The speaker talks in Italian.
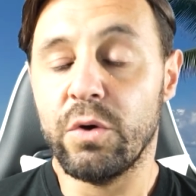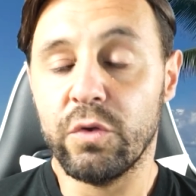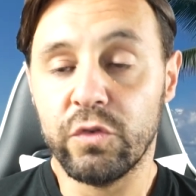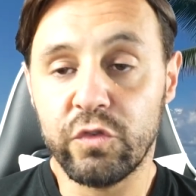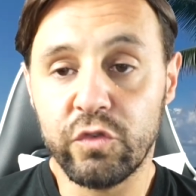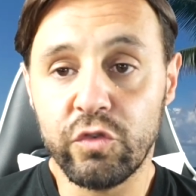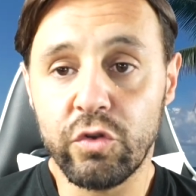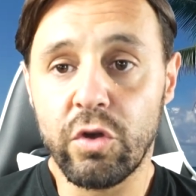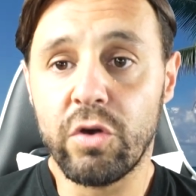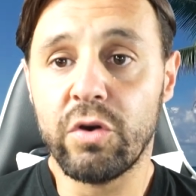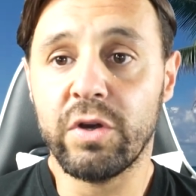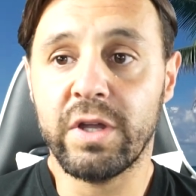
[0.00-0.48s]

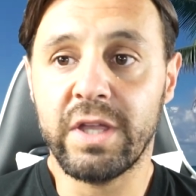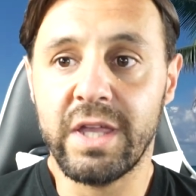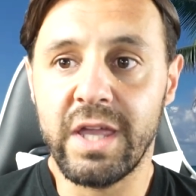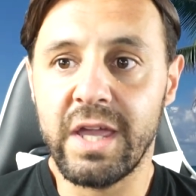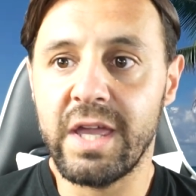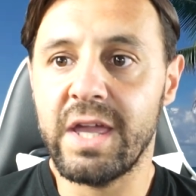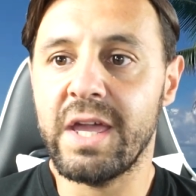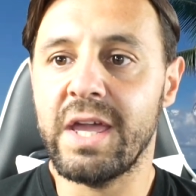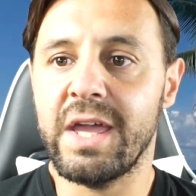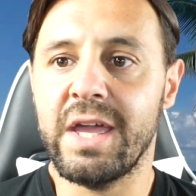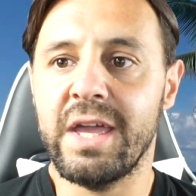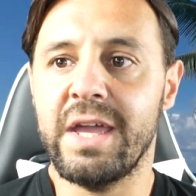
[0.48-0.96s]
So
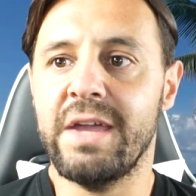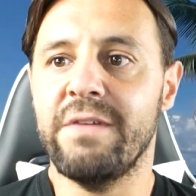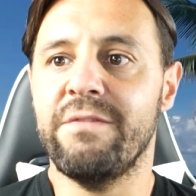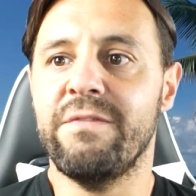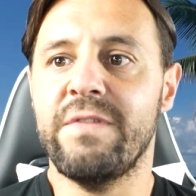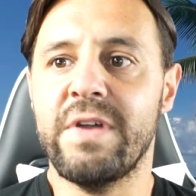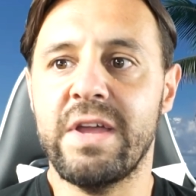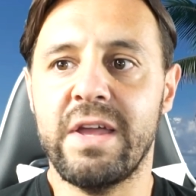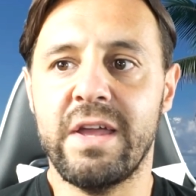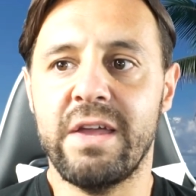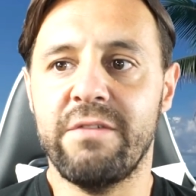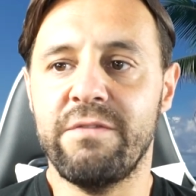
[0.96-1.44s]
che è
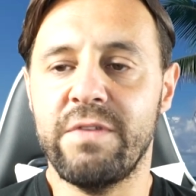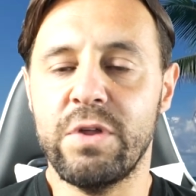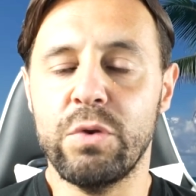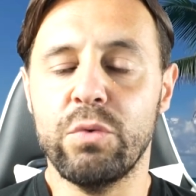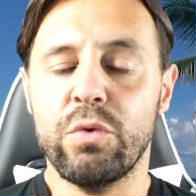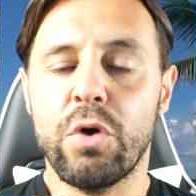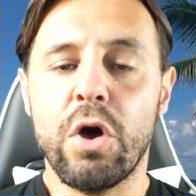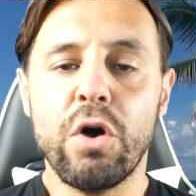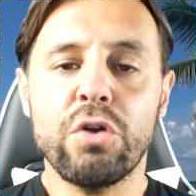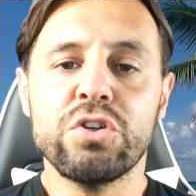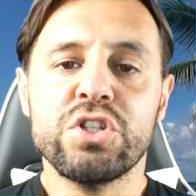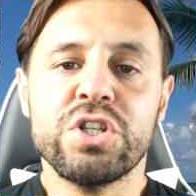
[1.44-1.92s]

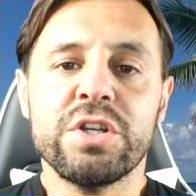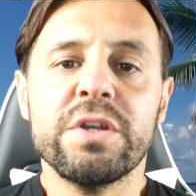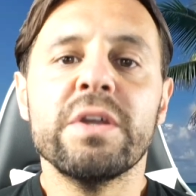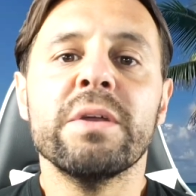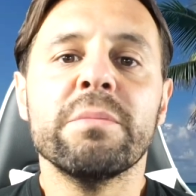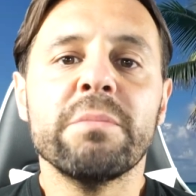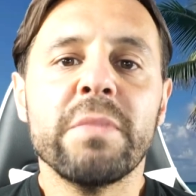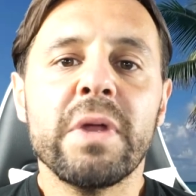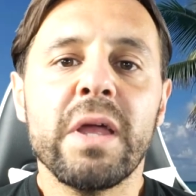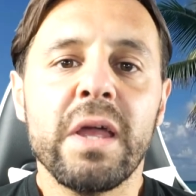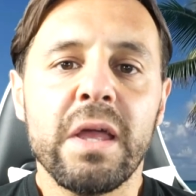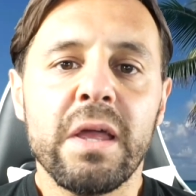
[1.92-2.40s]
venuto,
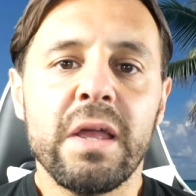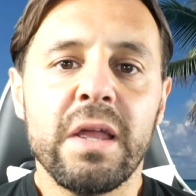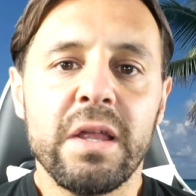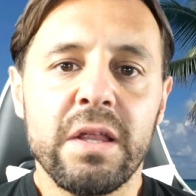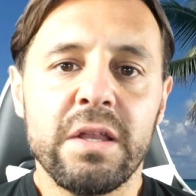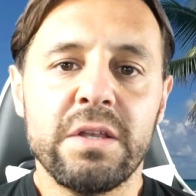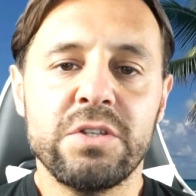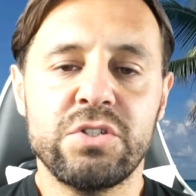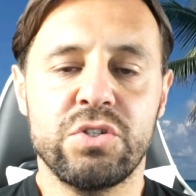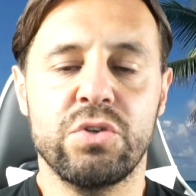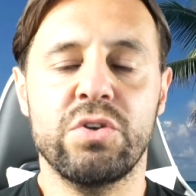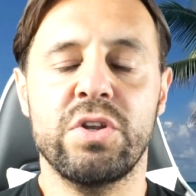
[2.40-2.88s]
oggi
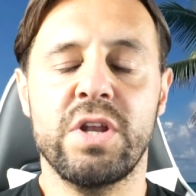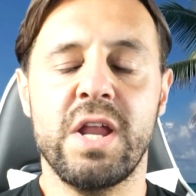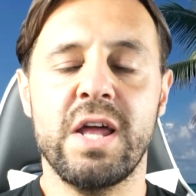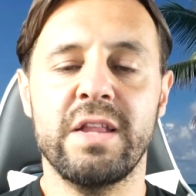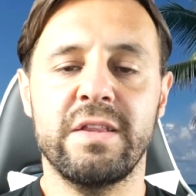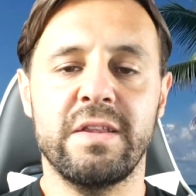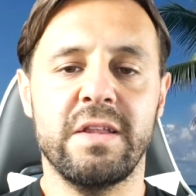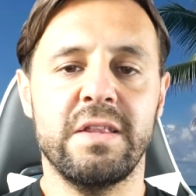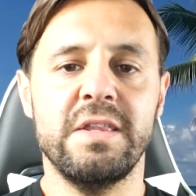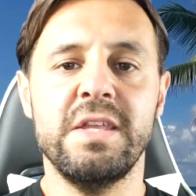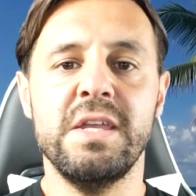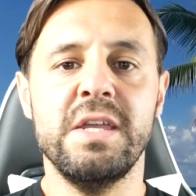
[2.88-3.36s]
è
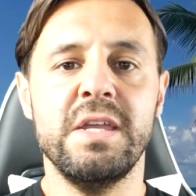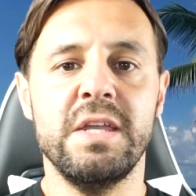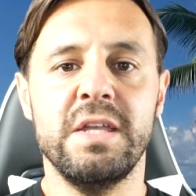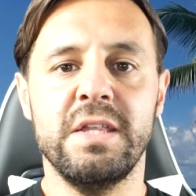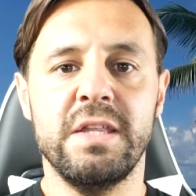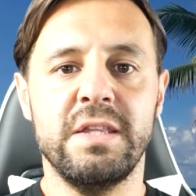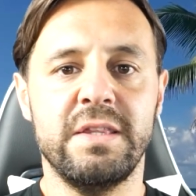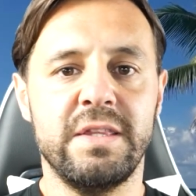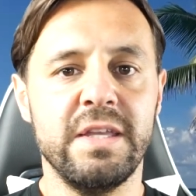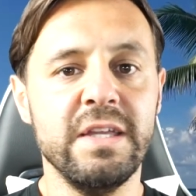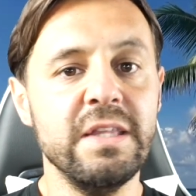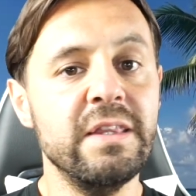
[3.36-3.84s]
giornata
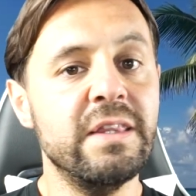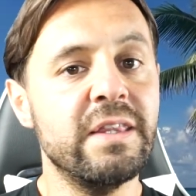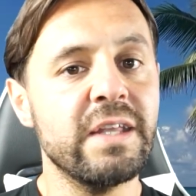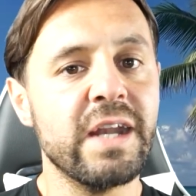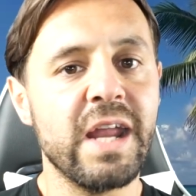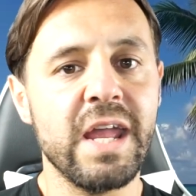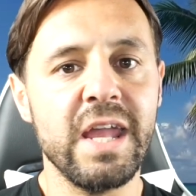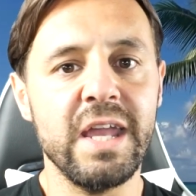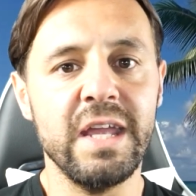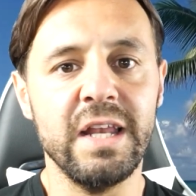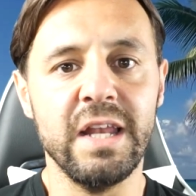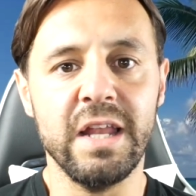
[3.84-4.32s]
di, di,
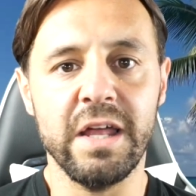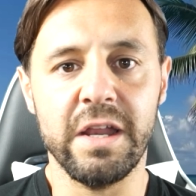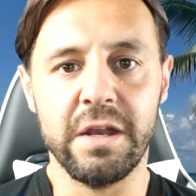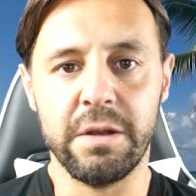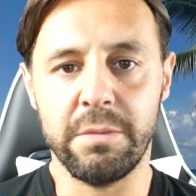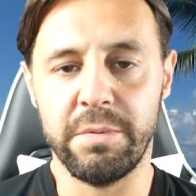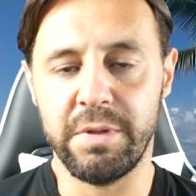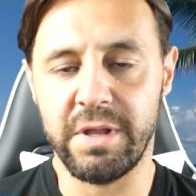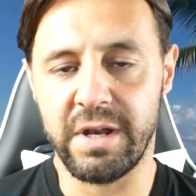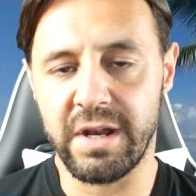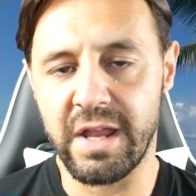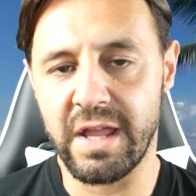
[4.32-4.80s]

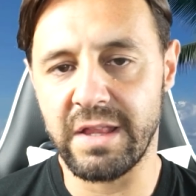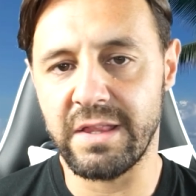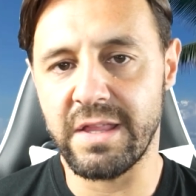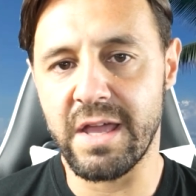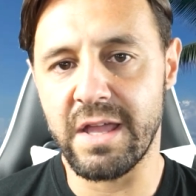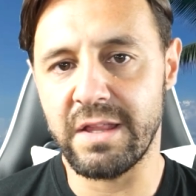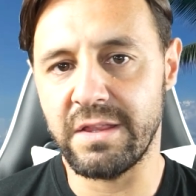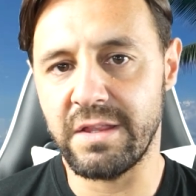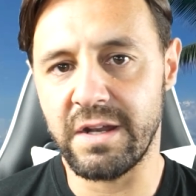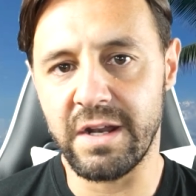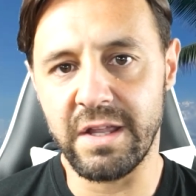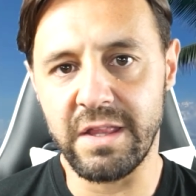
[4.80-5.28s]
trailer per Red
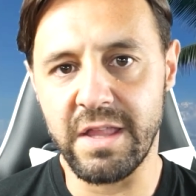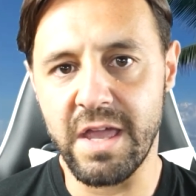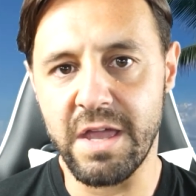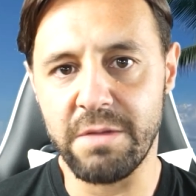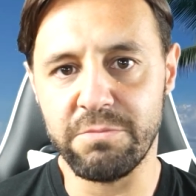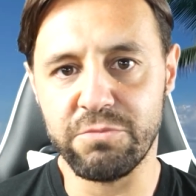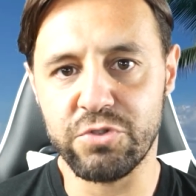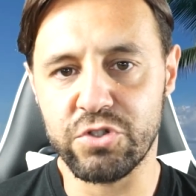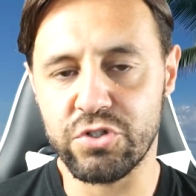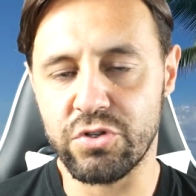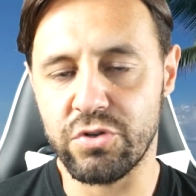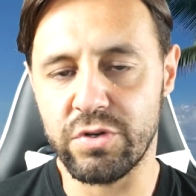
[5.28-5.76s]
Dead
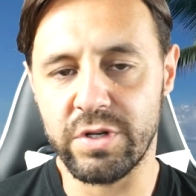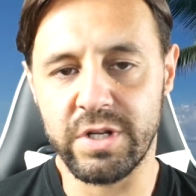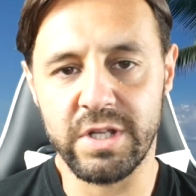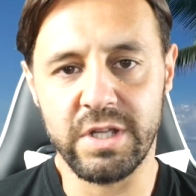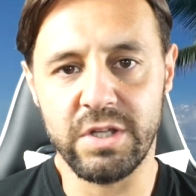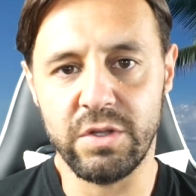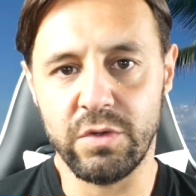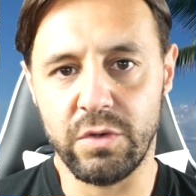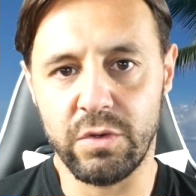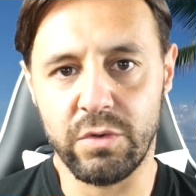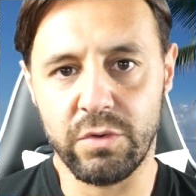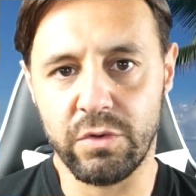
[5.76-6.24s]
Redemption,
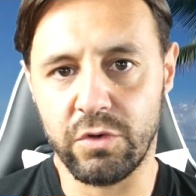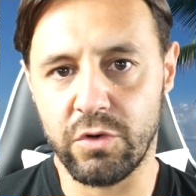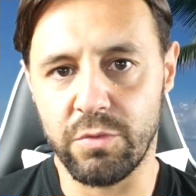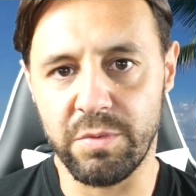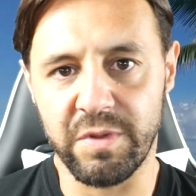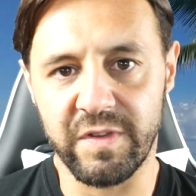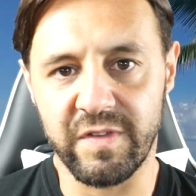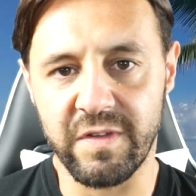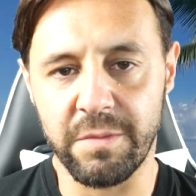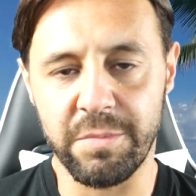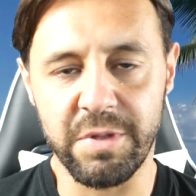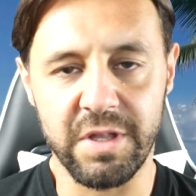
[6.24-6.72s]
io
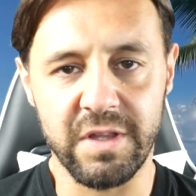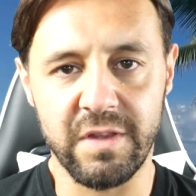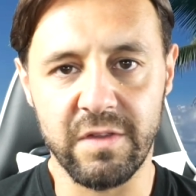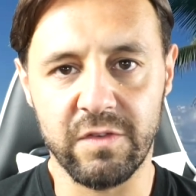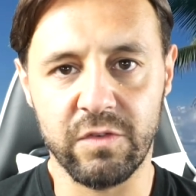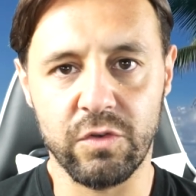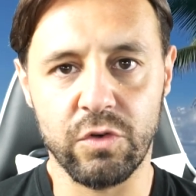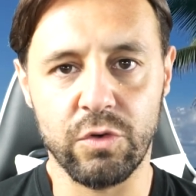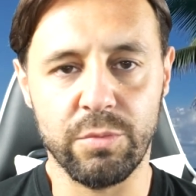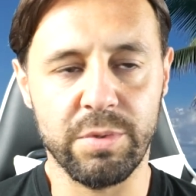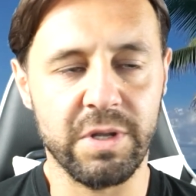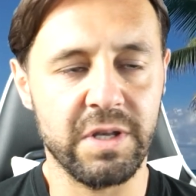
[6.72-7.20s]
come sapete
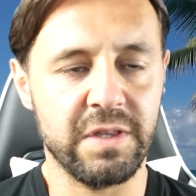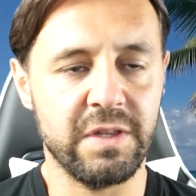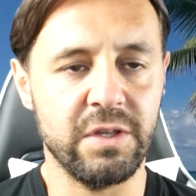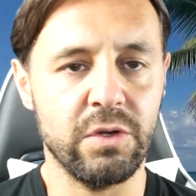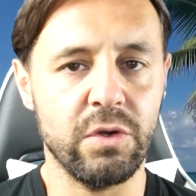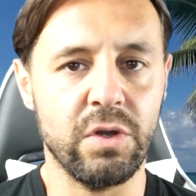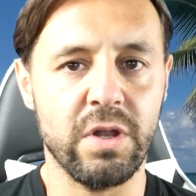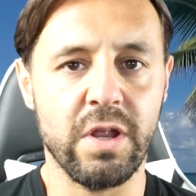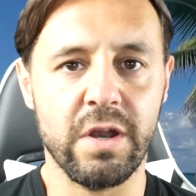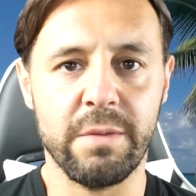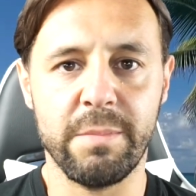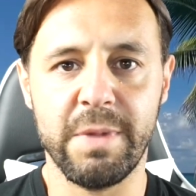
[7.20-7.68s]
sono
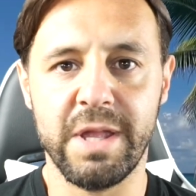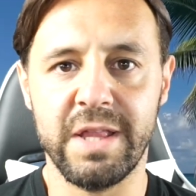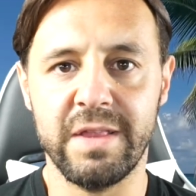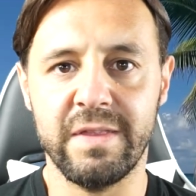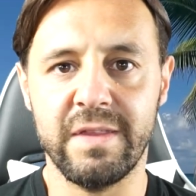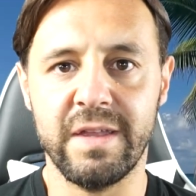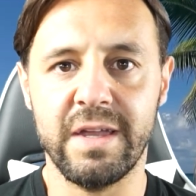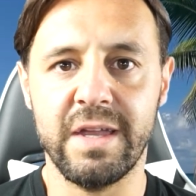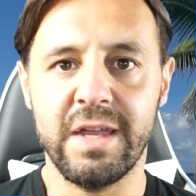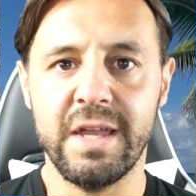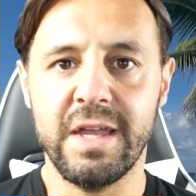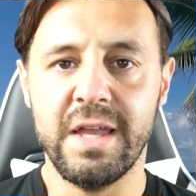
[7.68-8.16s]

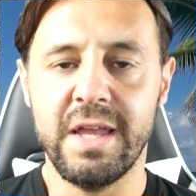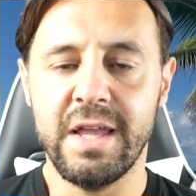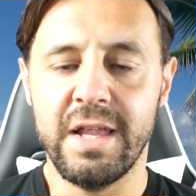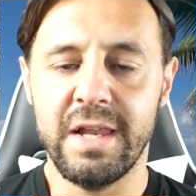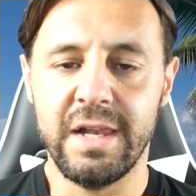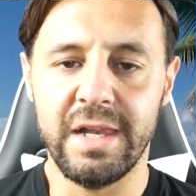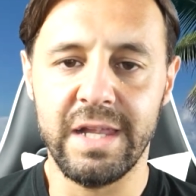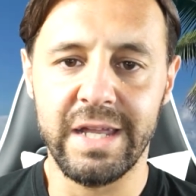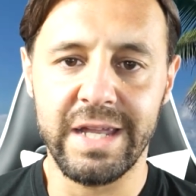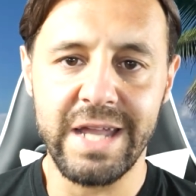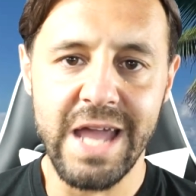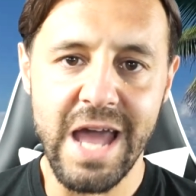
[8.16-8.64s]
particolarmente
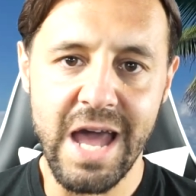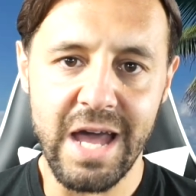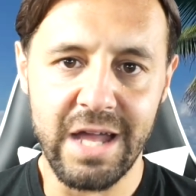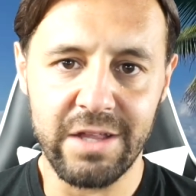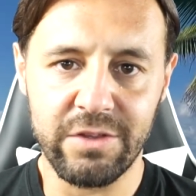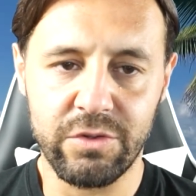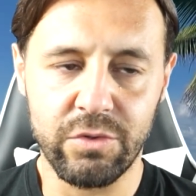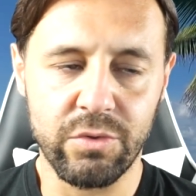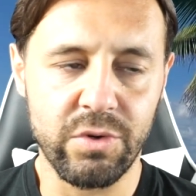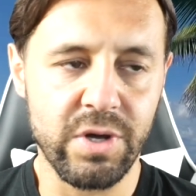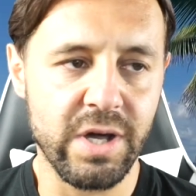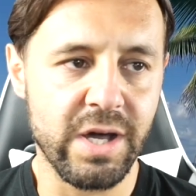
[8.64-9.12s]

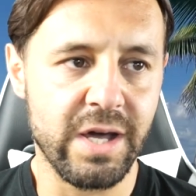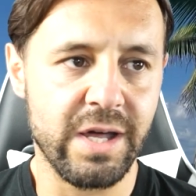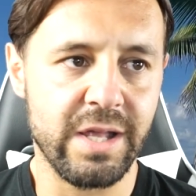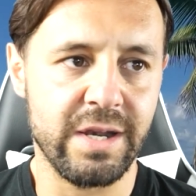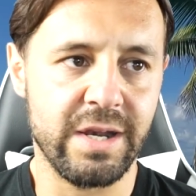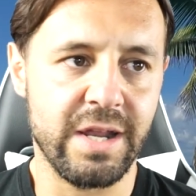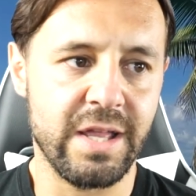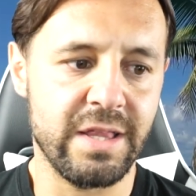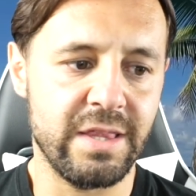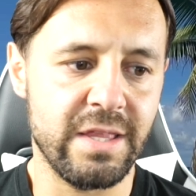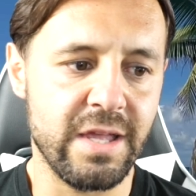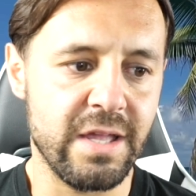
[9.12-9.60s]
legato a
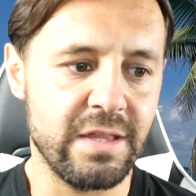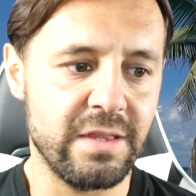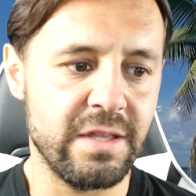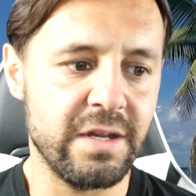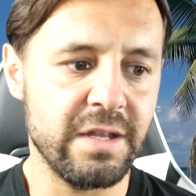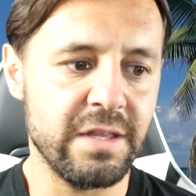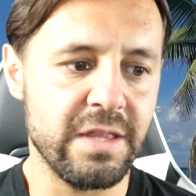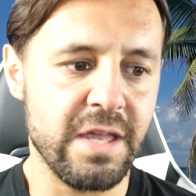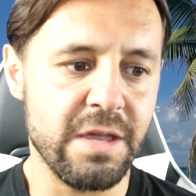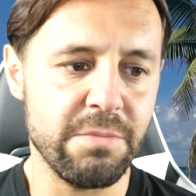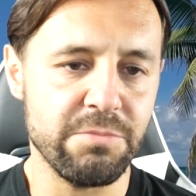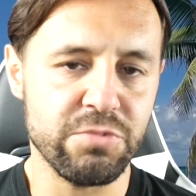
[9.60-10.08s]
Red Dead
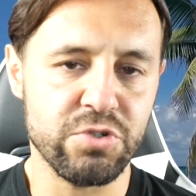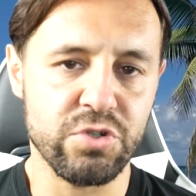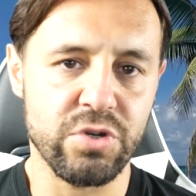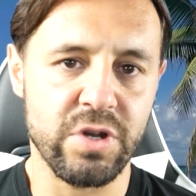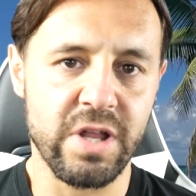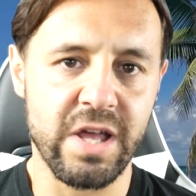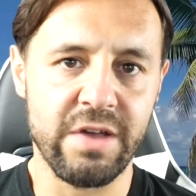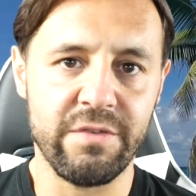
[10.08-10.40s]
Redemption,